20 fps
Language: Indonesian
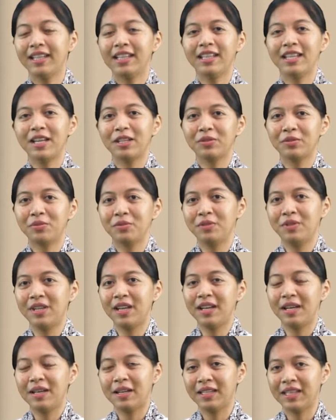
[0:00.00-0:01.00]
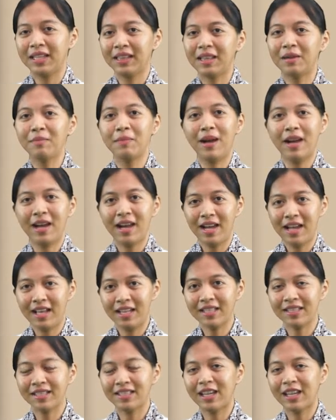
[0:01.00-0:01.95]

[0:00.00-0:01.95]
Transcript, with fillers: yang sudah kita bahas